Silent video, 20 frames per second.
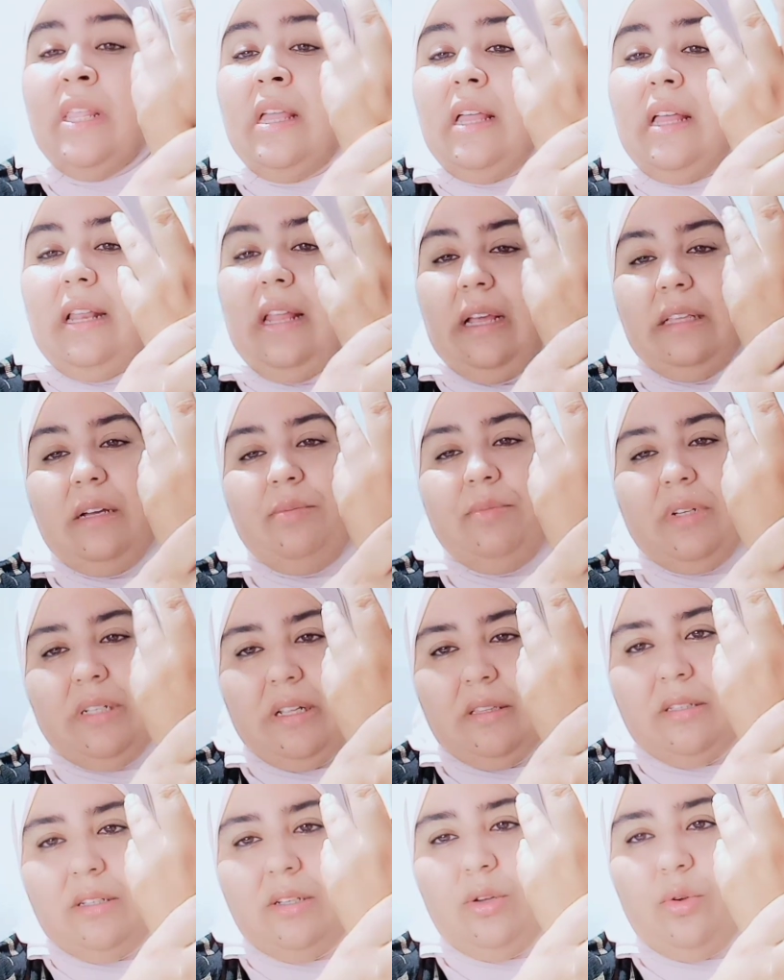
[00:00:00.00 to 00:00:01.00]
هنا
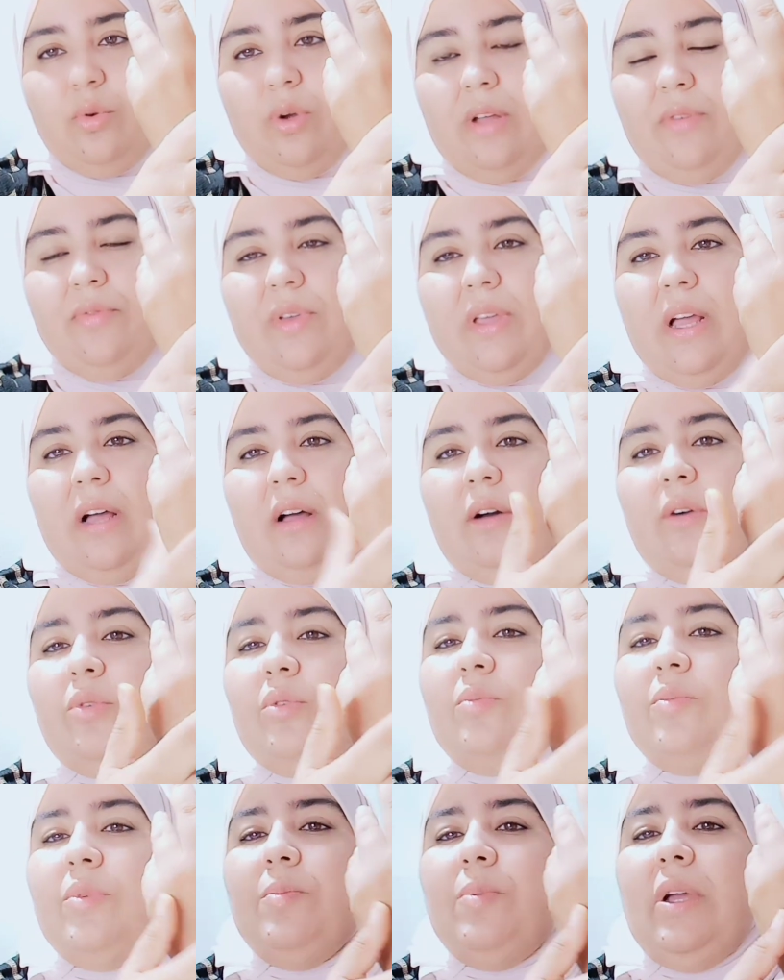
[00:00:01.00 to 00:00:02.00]
كنديروها فيها
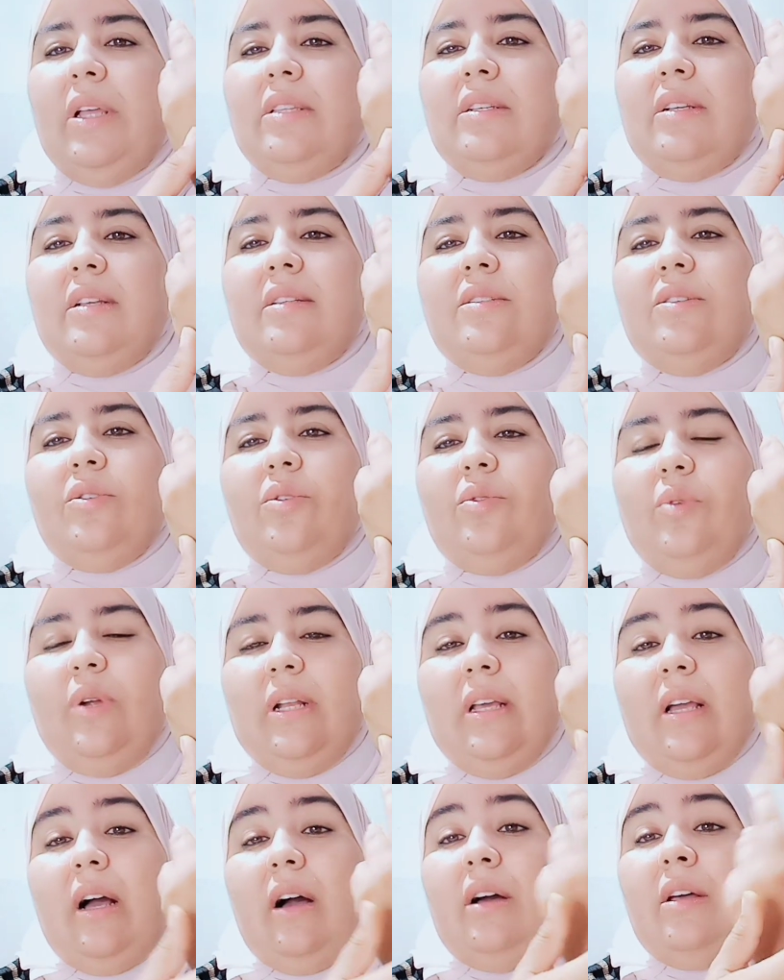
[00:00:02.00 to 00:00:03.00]
ومن بعد كنديرو
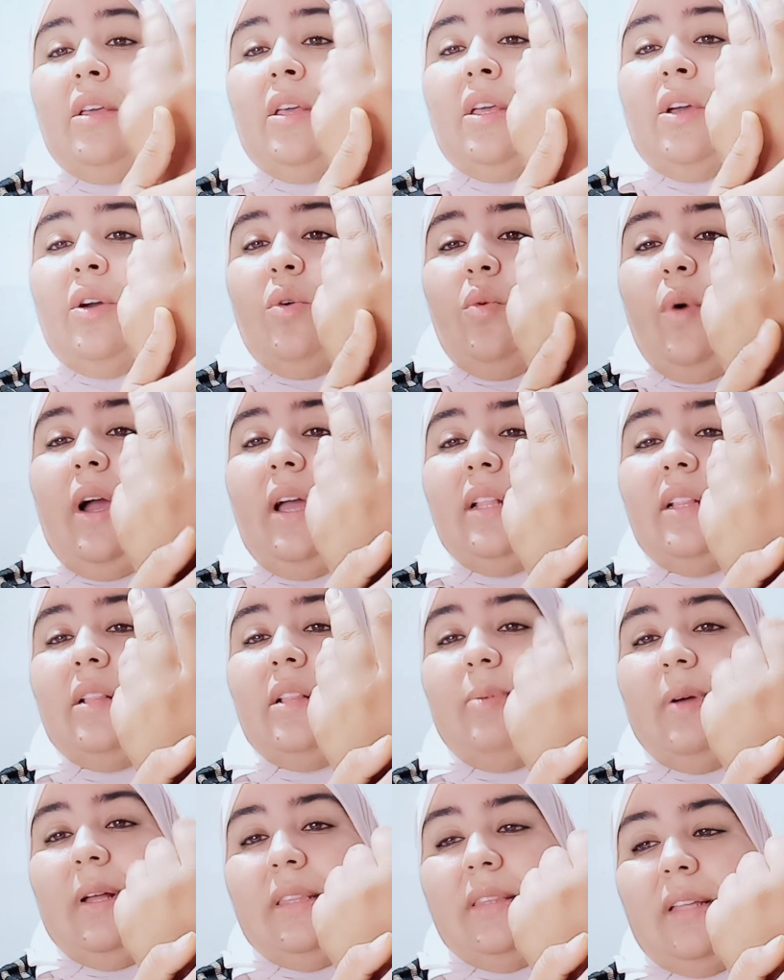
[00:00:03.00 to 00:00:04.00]
عليها واحد
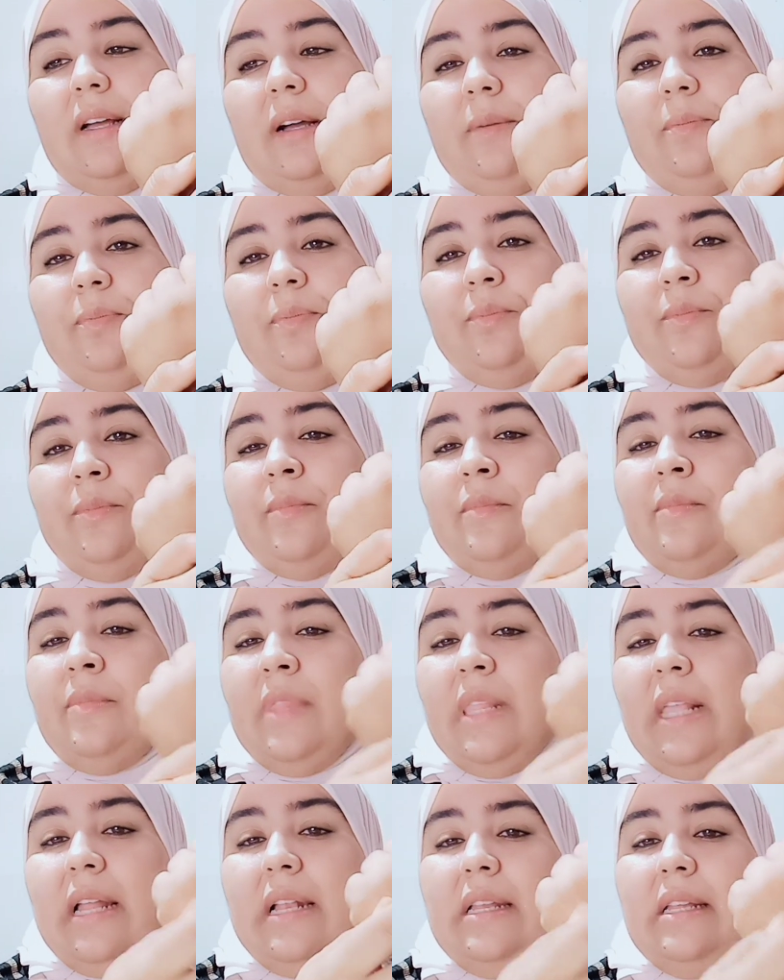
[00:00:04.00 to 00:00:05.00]
الباندا
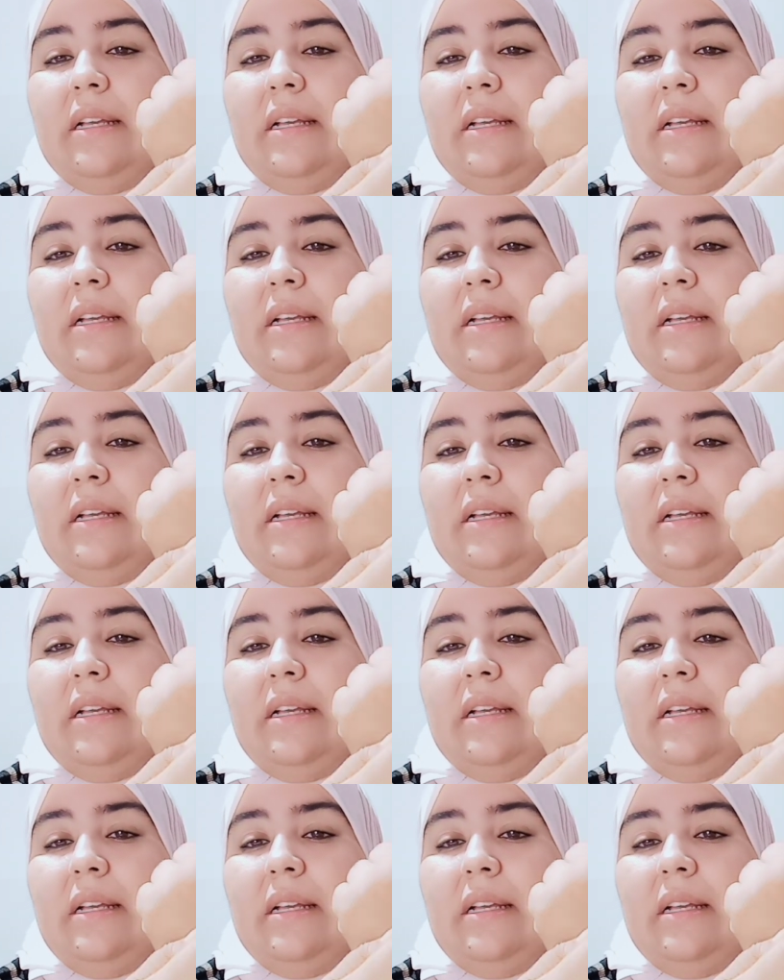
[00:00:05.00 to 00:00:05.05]
اللي